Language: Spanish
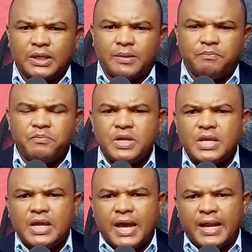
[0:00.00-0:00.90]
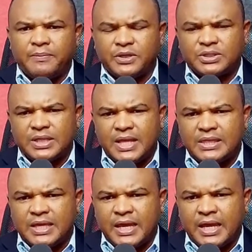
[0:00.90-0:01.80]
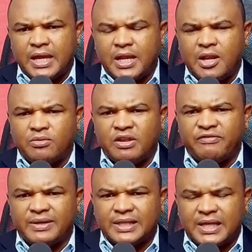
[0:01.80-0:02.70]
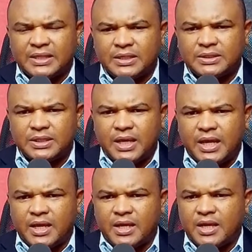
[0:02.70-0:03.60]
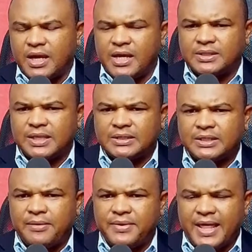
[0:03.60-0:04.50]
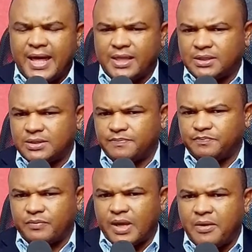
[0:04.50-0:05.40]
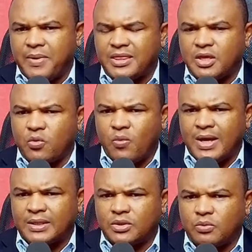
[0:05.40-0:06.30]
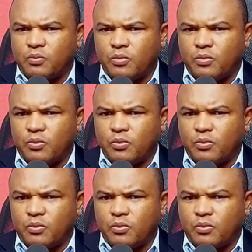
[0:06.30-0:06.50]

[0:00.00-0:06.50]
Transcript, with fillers: Vi al presidente Leonel Fernández en estas navidades, el 24,